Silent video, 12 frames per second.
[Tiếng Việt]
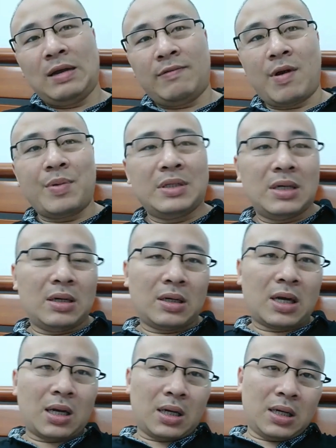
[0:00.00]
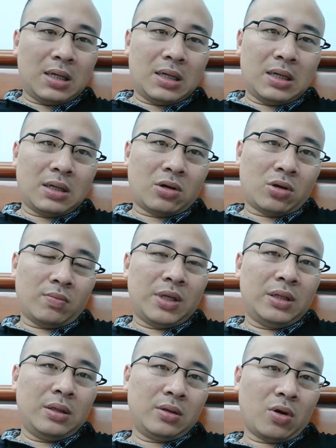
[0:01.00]
Và bây giờ à,
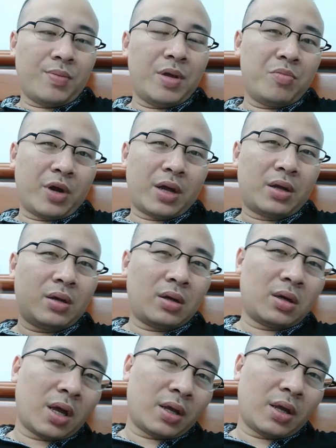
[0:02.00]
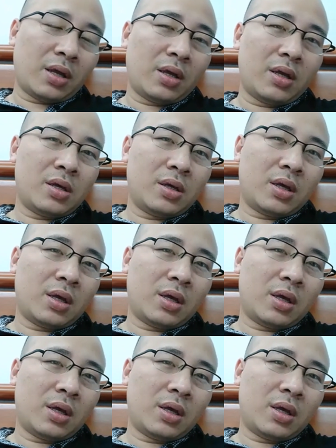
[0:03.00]
mình có biết một cái cái cái, cái,